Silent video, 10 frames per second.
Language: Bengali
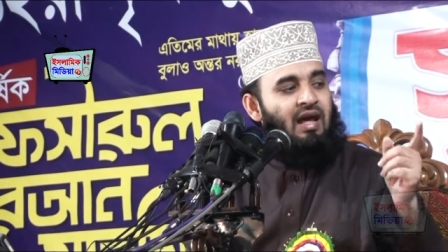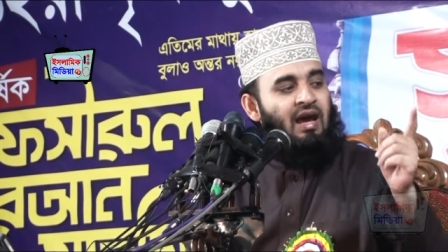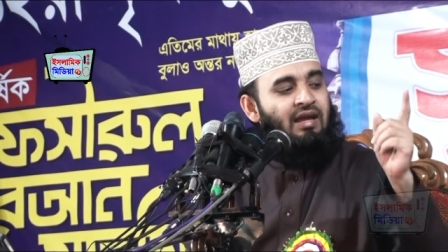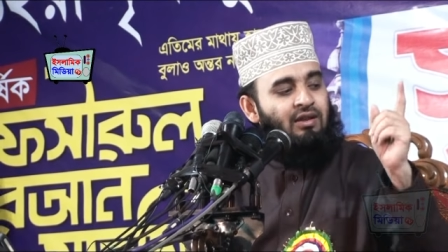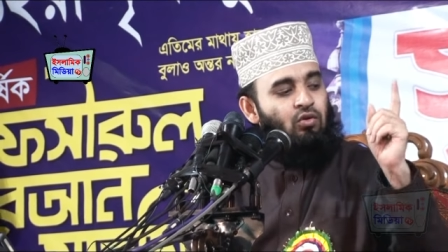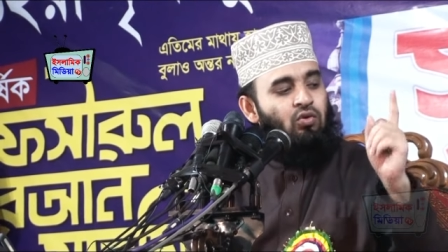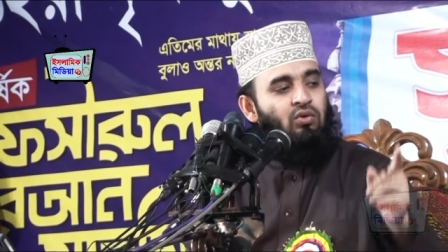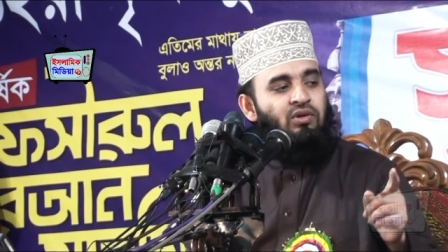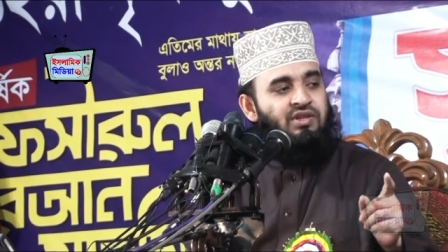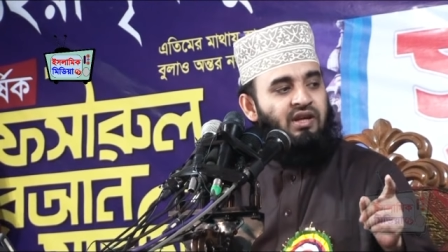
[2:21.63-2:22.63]
লা
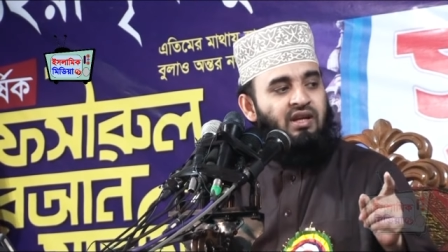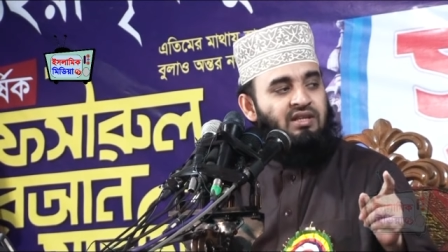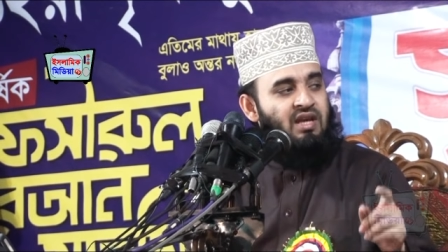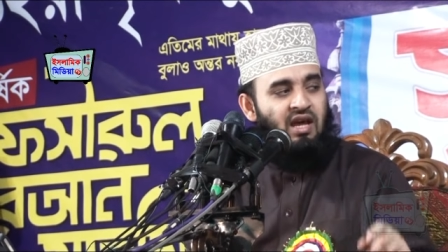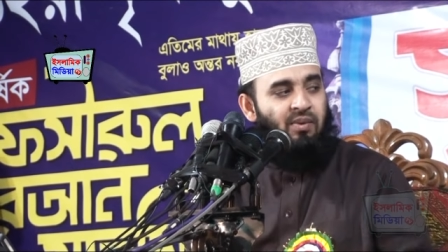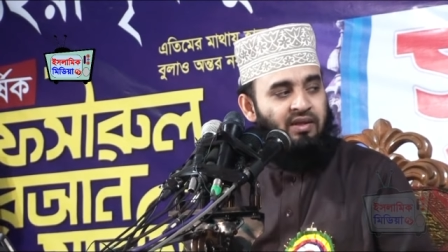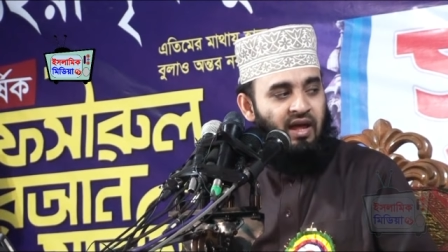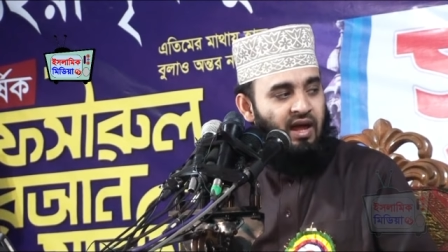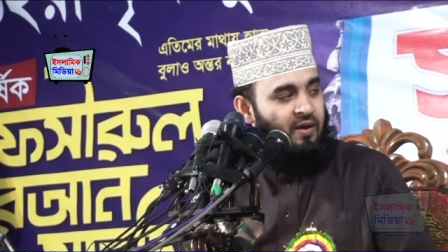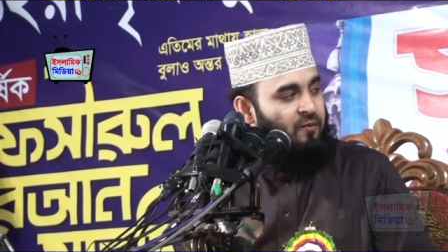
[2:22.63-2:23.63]
ইয়াদখুলুল জান্নাতা
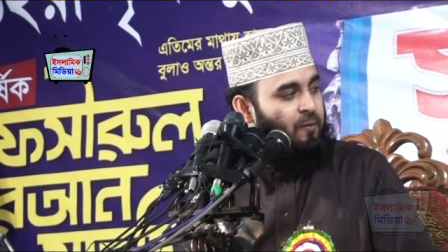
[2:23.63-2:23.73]
আবাদা